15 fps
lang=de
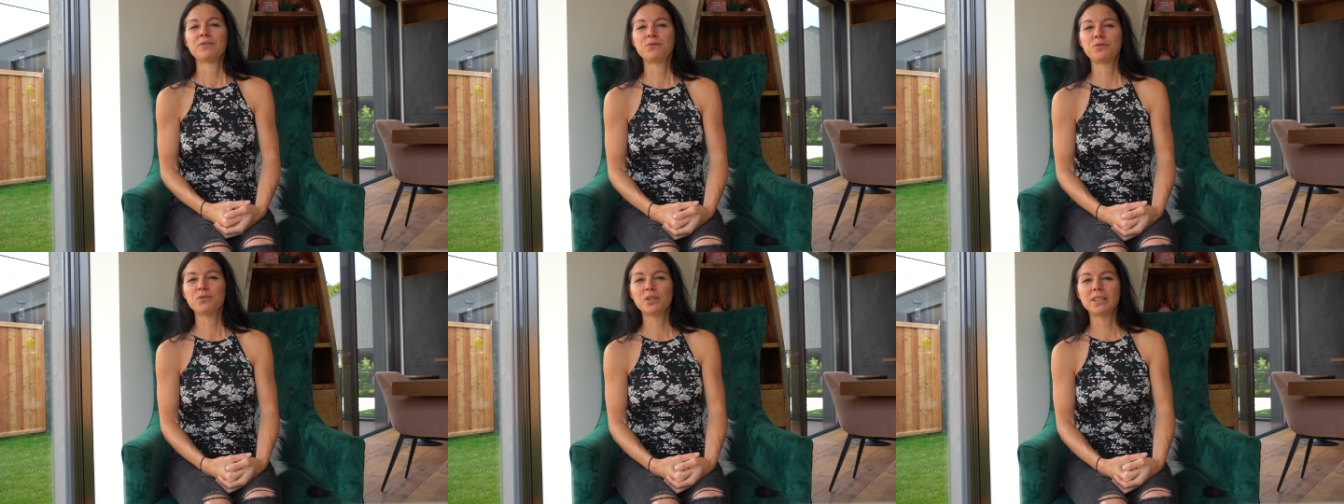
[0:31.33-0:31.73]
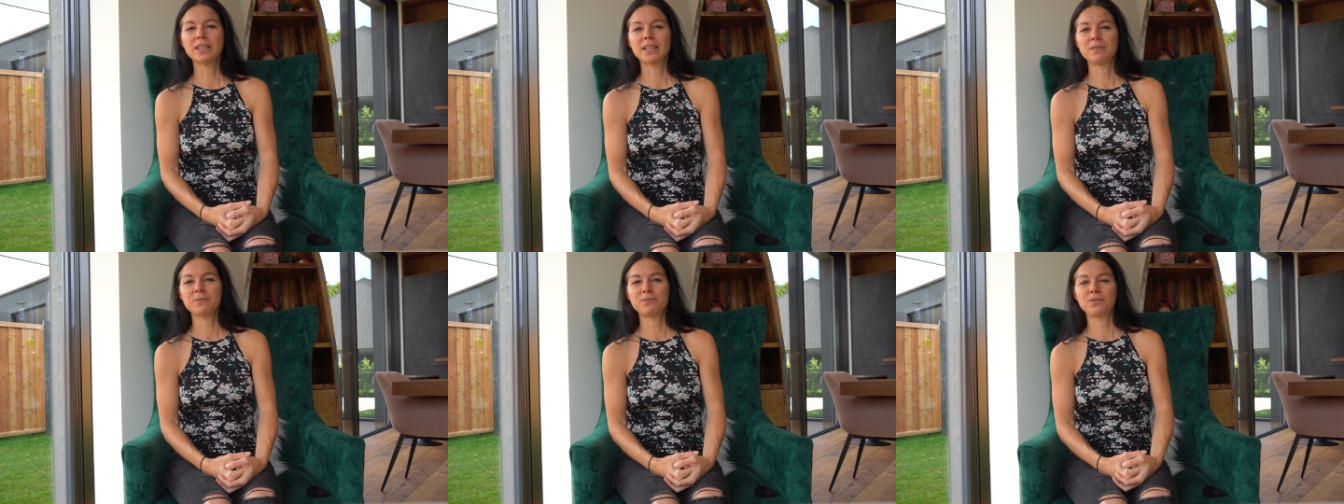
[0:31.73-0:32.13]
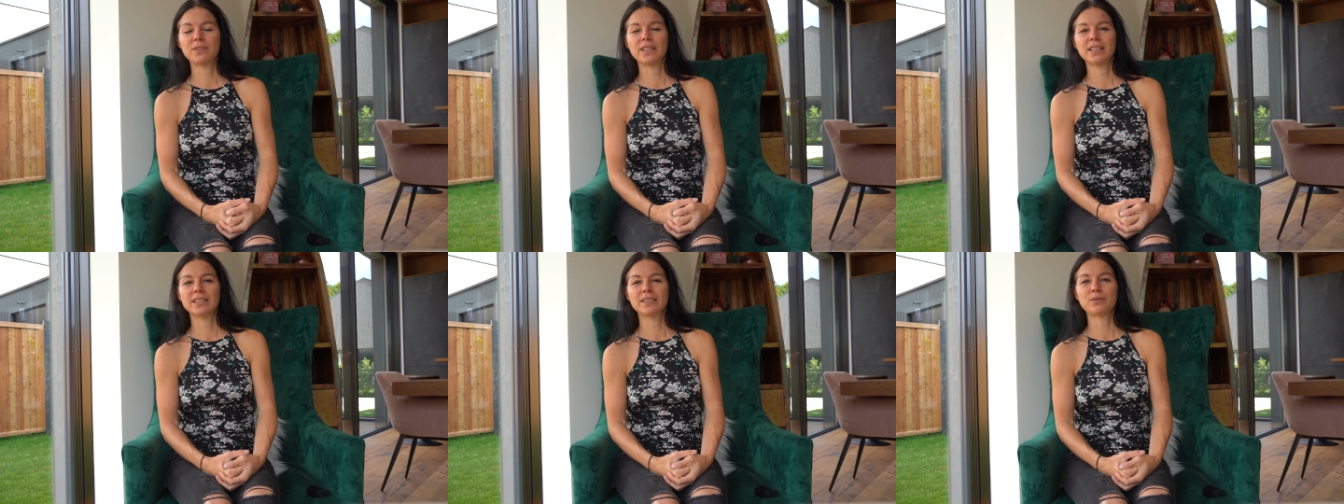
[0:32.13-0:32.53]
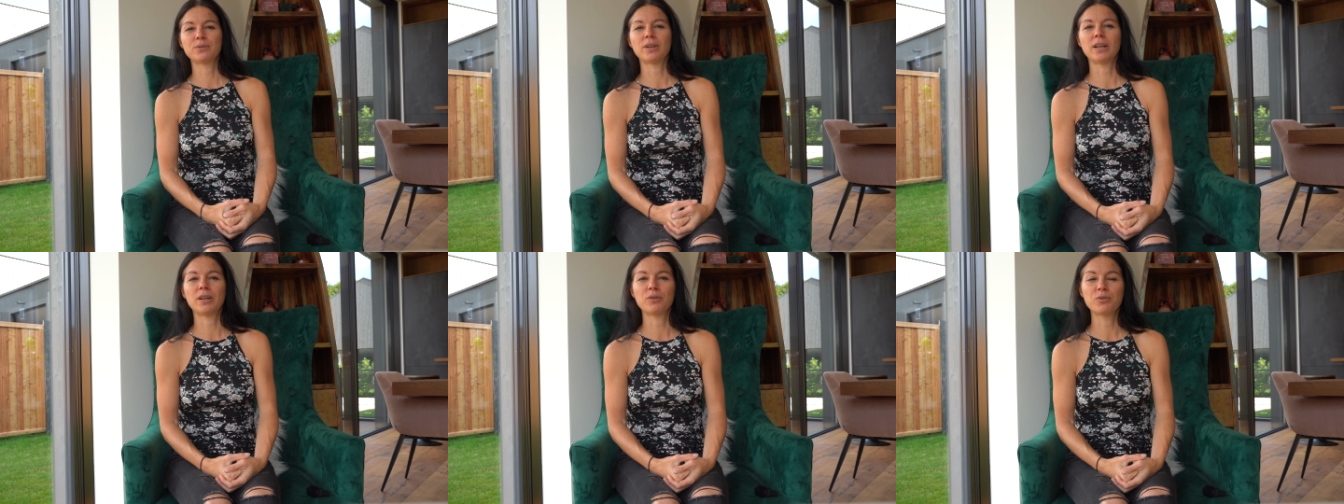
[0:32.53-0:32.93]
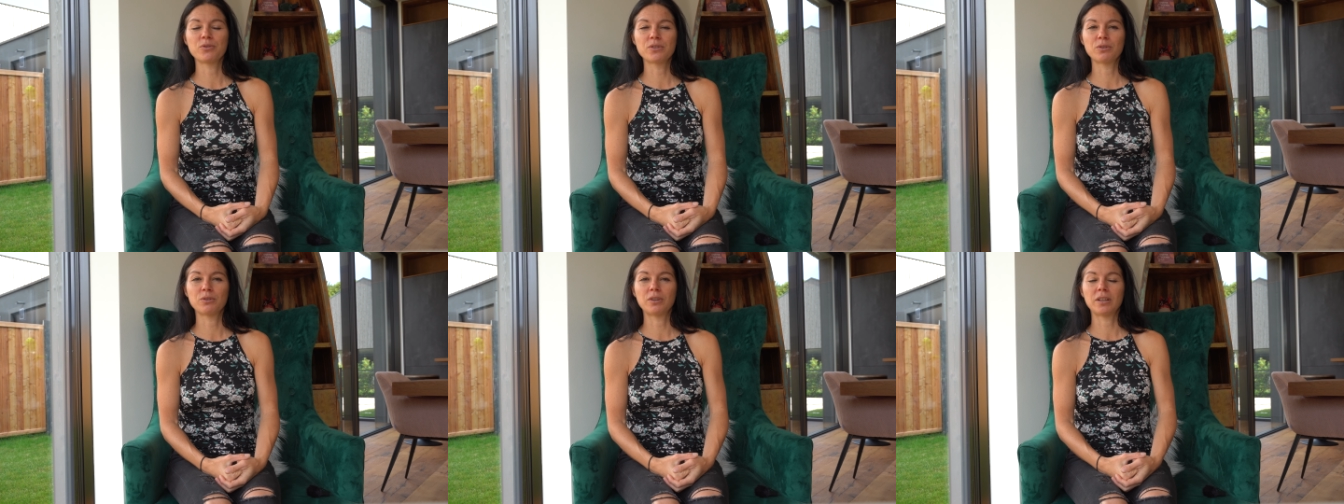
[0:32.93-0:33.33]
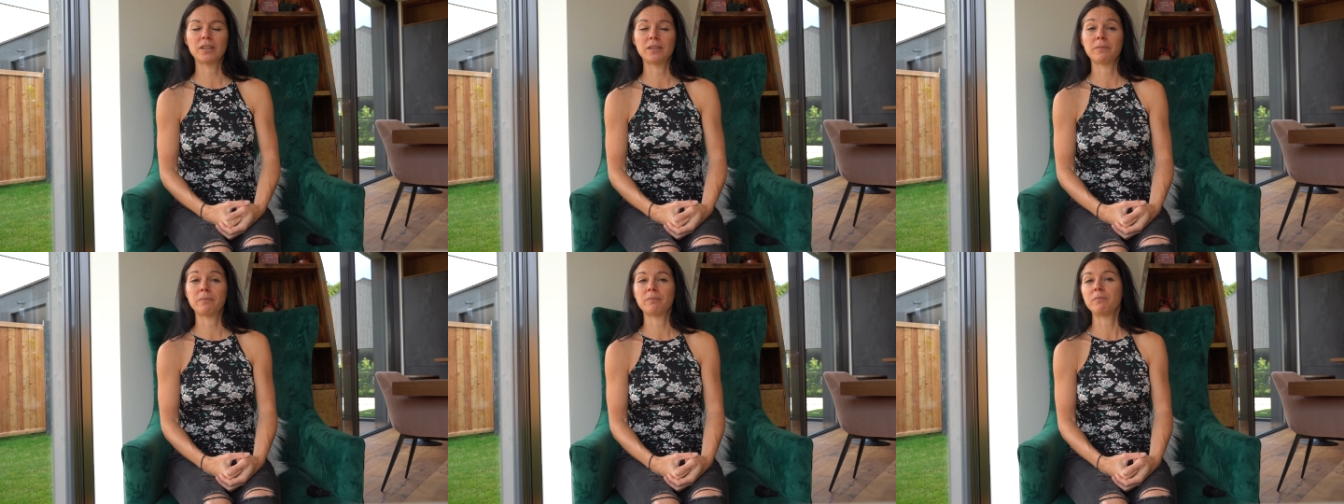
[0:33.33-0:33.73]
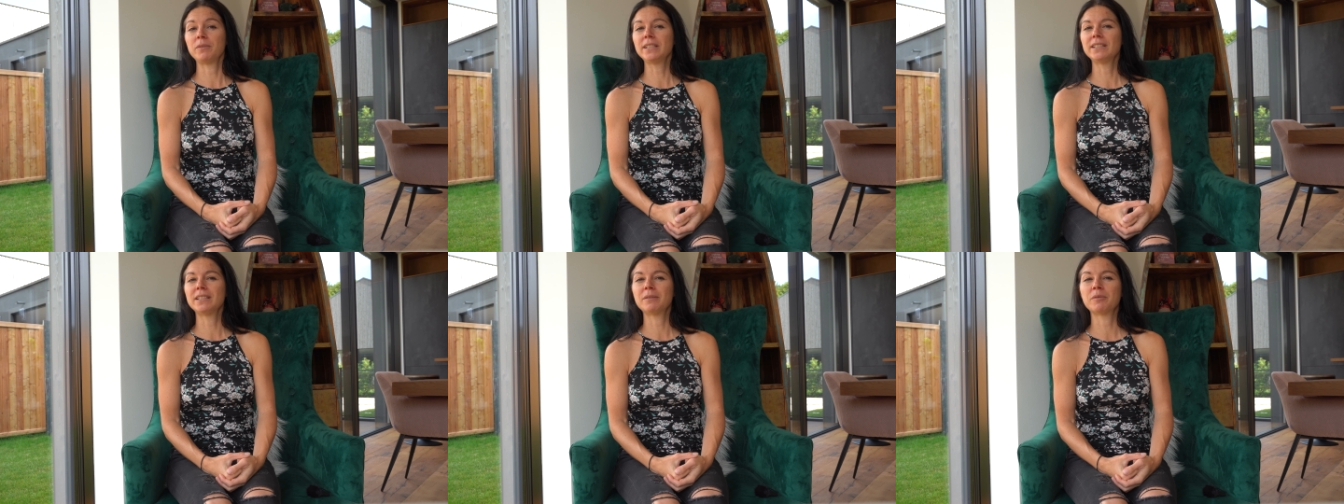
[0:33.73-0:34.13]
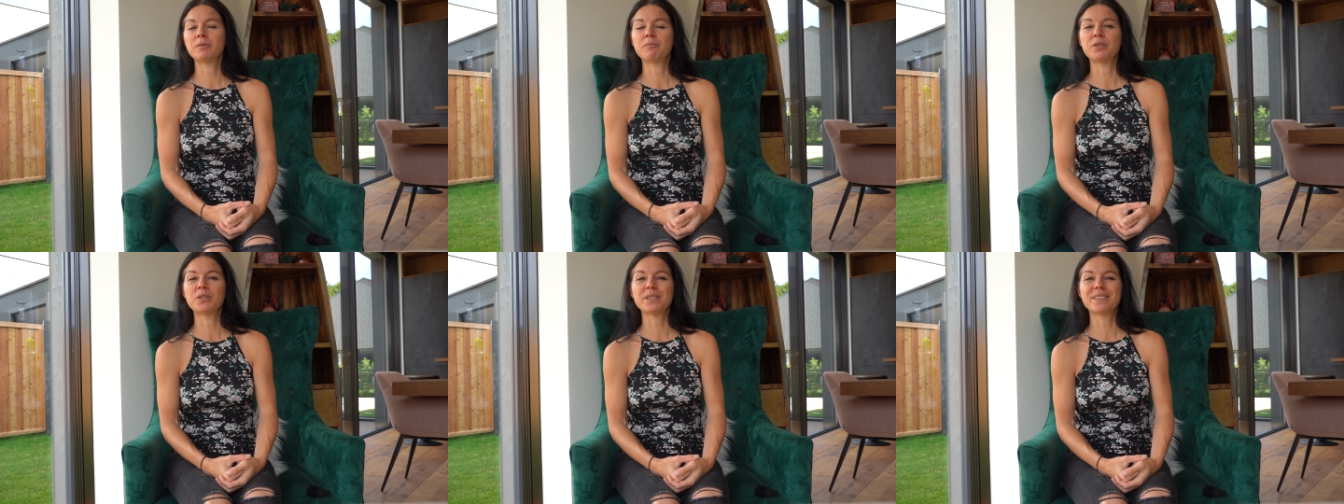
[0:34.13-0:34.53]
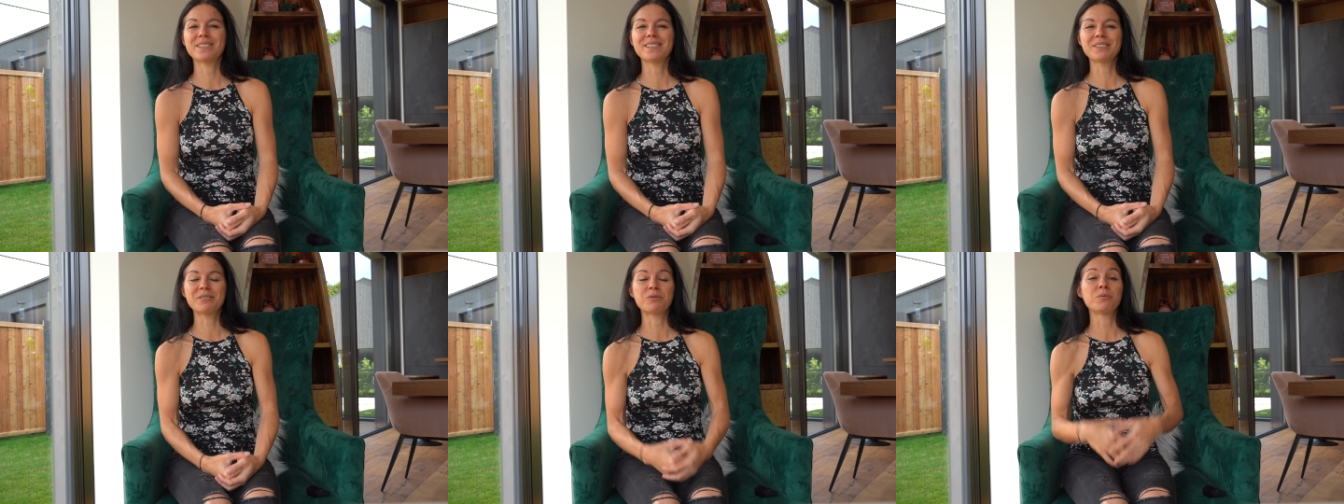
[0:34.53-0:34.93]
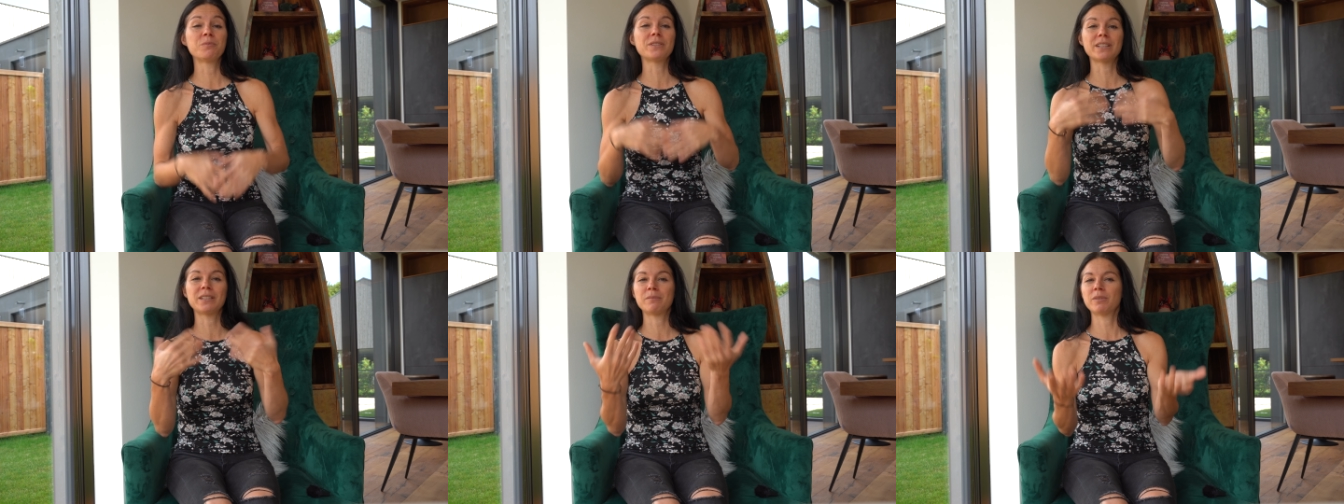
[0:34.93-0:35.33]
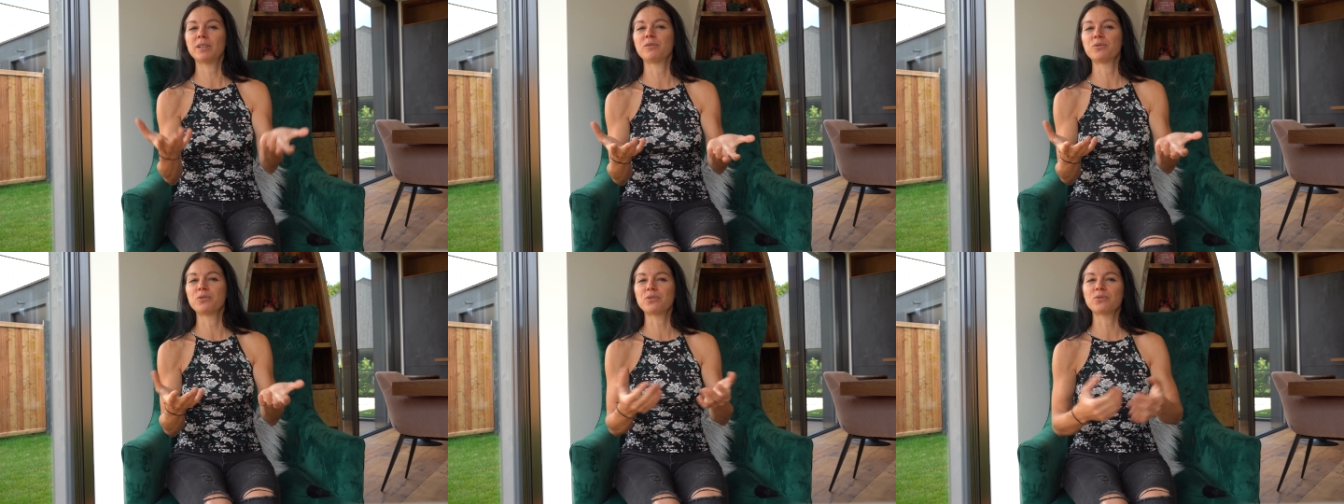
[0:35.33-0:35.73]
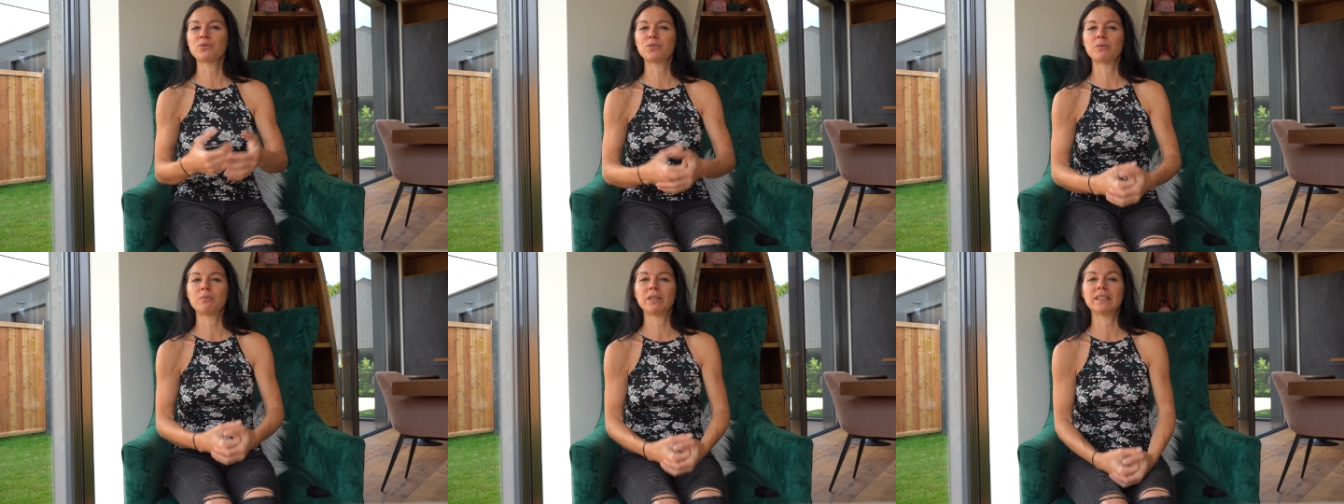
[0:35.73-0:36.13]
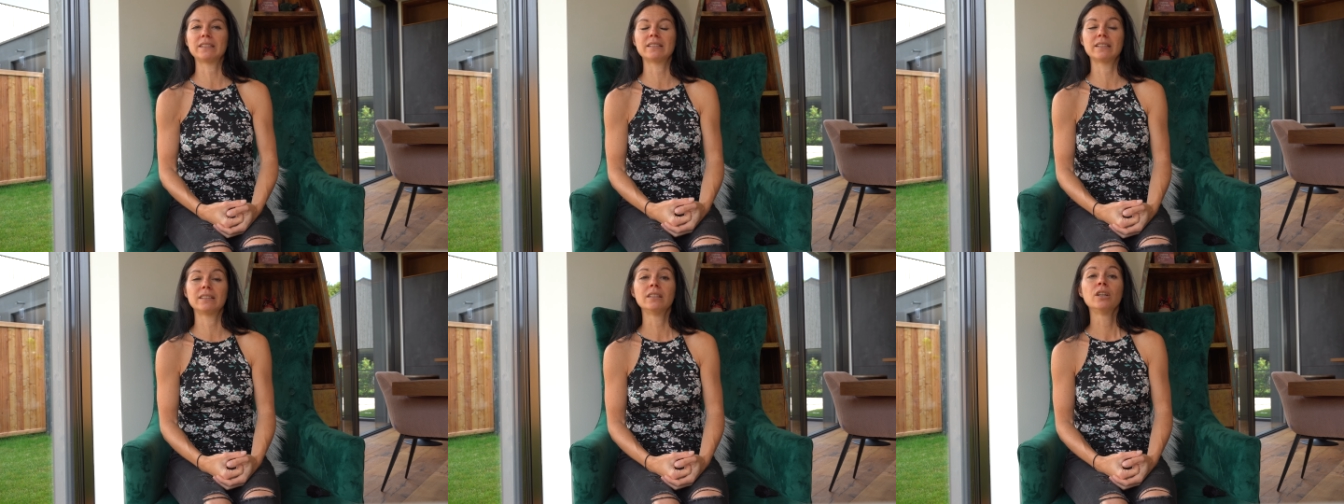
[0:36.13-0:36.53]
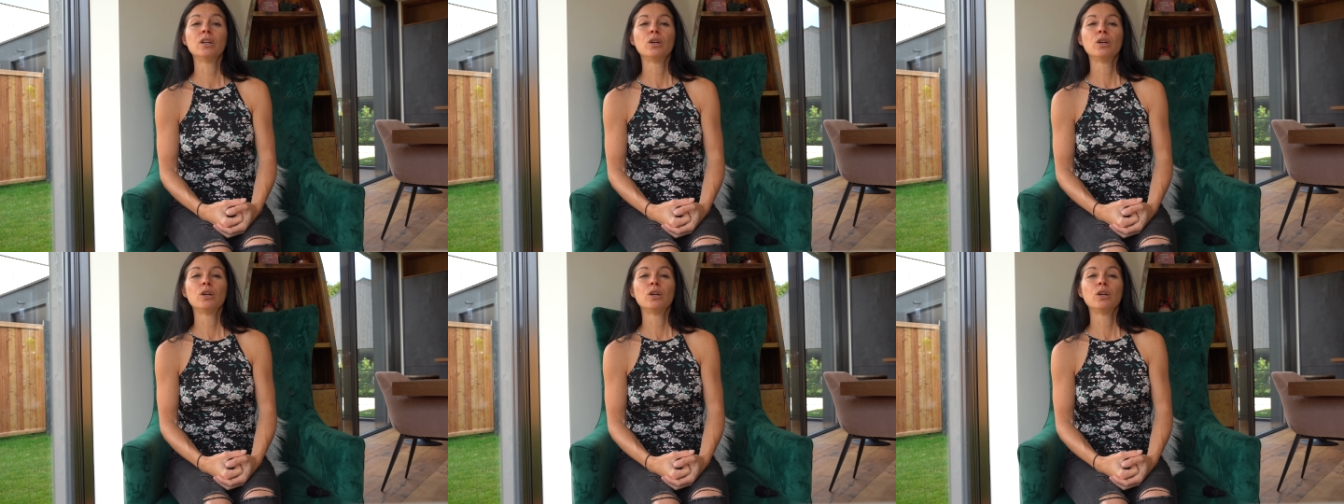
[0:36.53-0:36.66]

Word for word: für dein Pferd zu Hause ähm, mitnehmen möchtest, um seine Balance zu verbessern,